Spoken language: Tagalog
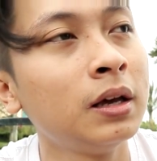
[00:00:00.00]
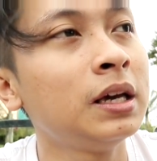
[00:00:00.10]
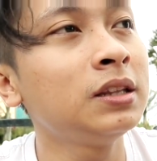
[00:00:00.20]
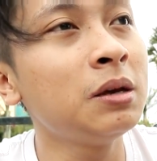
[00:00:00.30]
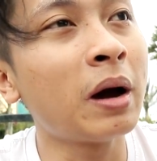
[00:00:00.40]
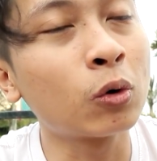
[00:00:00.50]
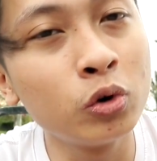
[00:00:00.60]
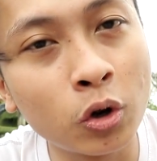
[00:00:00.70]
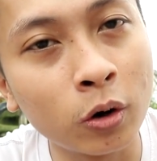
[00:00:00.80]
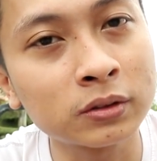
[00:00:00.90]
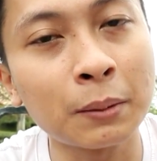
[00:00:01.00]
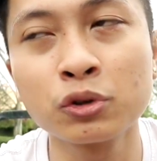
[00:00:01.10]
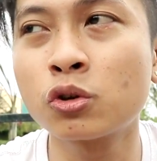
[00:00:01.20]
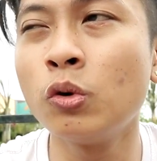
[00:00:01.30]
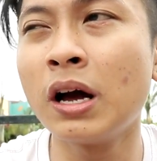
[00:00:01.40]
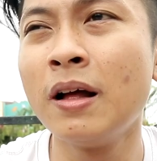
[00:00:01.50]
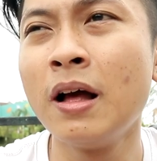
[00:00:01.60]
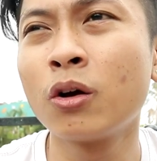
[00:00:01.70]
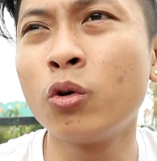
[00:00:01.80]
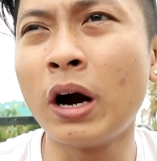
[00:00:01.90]
hindi marunong tapos kung
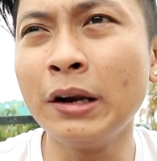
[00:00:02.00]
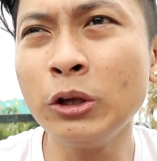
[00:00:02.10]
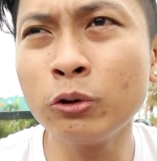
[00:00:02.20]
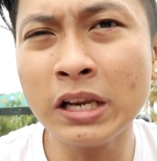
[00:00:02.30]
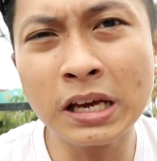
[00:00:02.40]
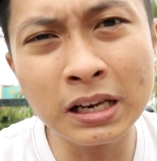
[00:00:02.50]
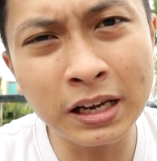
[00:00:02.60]
kung ano yung legal